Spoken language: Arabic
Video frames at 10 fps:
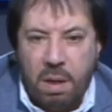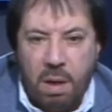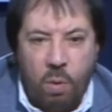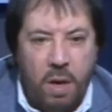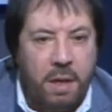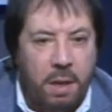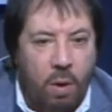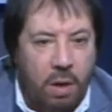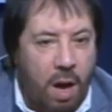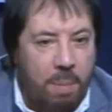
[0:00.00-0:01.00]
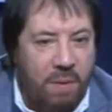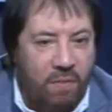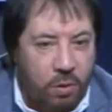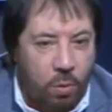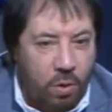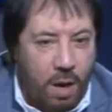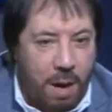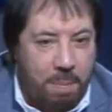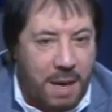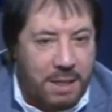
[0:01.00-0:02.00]
واحنا والله من فضل
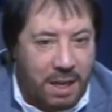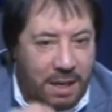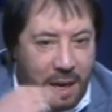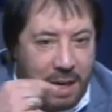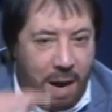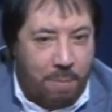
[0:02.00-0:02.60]
الله ما نزلنا الى